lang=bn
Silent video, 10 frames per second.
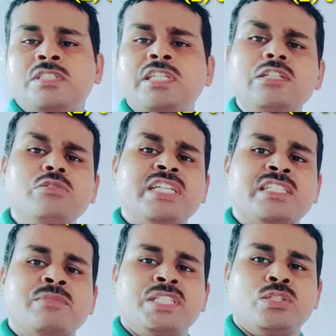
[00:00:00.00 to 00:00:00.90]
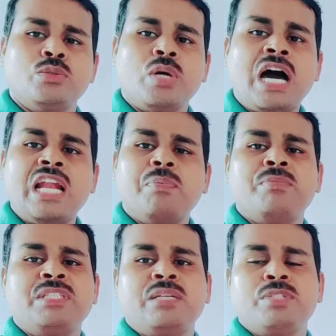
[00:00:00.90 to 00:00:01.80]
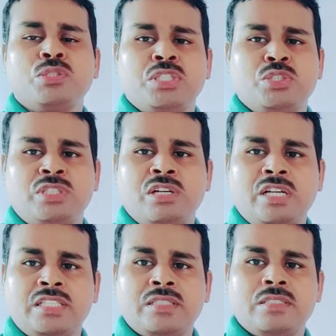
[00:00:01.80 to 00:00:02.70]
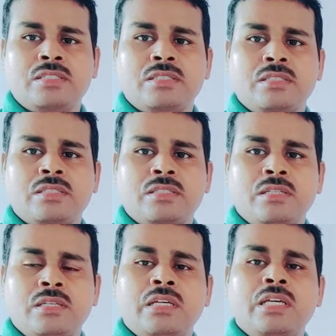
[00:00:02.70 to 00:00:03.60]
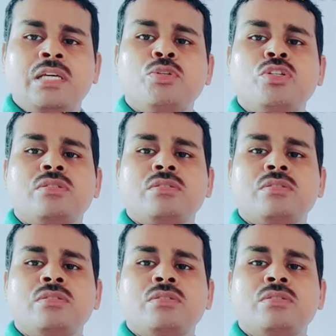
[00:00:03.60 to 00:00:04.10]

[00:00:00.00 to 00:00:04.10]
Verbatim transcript: যে কোনো একটি বিন্দু আলফা বিটা বিন্দুতে যদি হয় এবং